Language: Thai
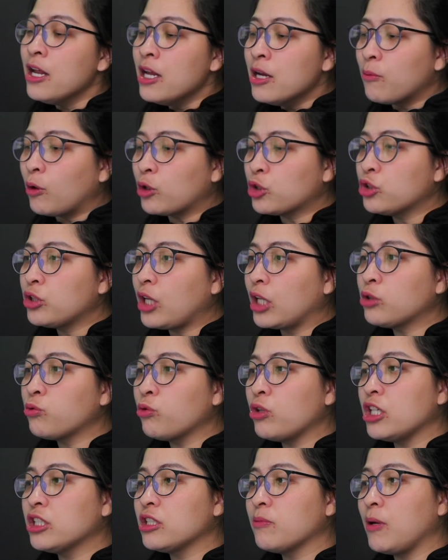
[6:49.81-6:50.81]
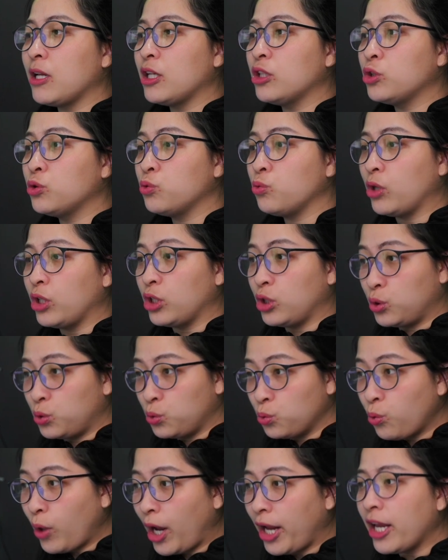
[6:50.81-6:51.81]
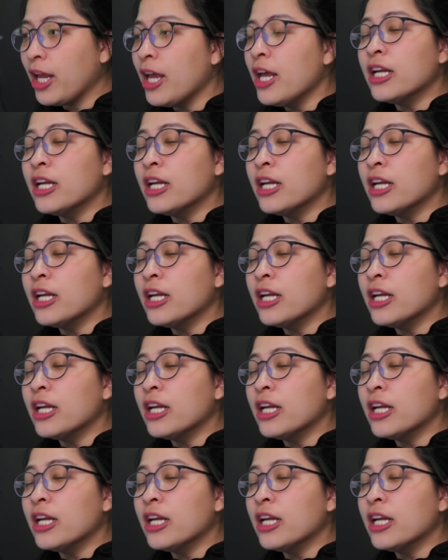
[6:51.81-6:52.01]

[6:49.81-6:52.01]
เพราะฉะนั้นตัวนี้จะเป็นส่วนช่วย